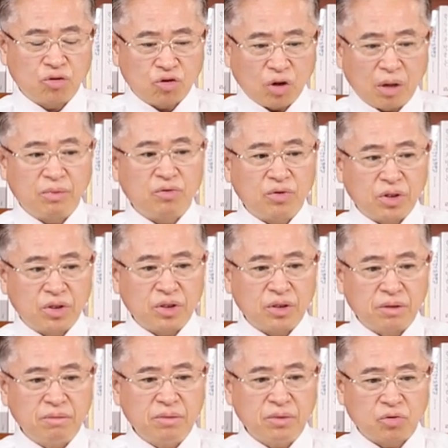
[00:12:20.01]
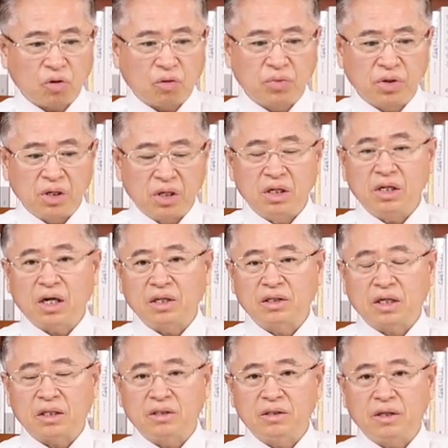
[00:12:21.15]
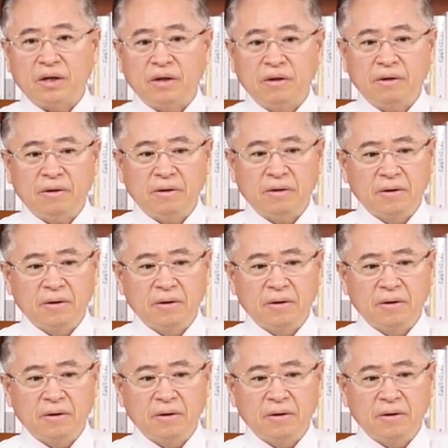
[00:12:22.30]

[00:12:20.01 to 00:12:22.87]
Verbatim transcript: 주한미군이 지금 조금 더 일을 하는 것 같은데,